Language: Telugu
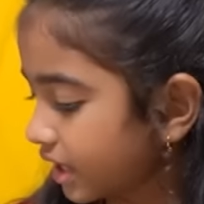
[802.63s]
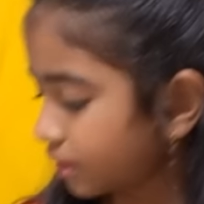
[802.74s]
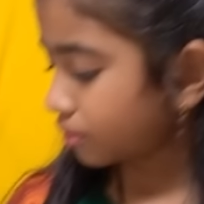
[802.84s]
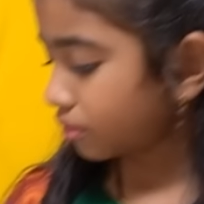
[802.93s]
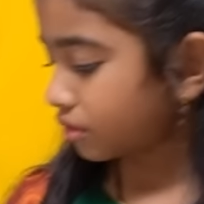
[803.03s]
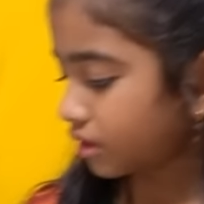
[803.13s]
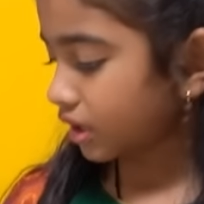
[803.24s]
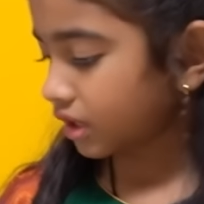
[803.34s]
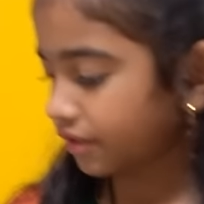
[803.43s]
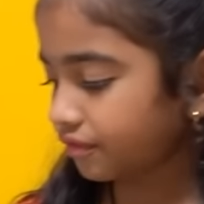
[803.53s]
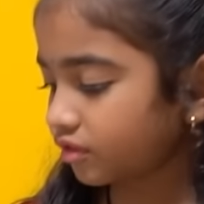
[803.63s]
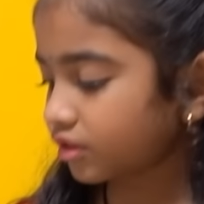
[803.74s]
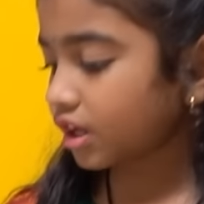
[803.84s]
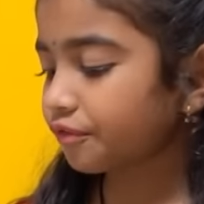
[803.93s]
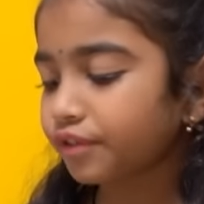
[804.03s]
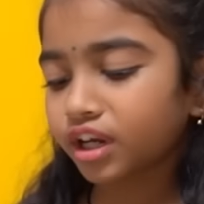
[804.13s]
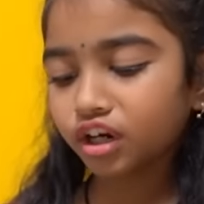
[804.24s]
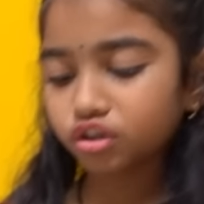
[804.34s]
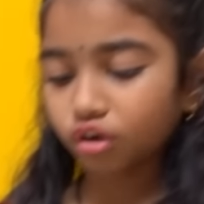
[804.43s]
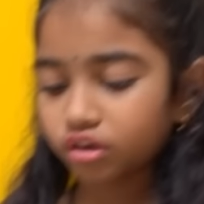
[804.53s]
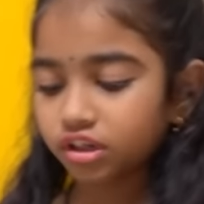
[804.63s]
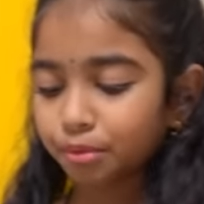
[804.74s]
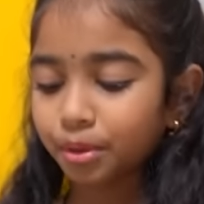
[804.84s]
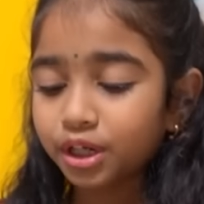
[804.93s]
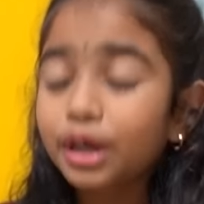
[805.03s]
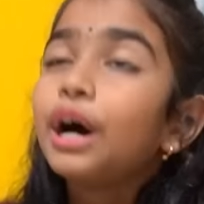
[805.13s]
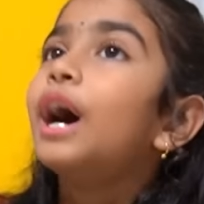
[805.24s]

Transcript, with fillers: అనుకుంటున్నారా ఇవి నా ఫింగర్ టాయ్స్ అనమాట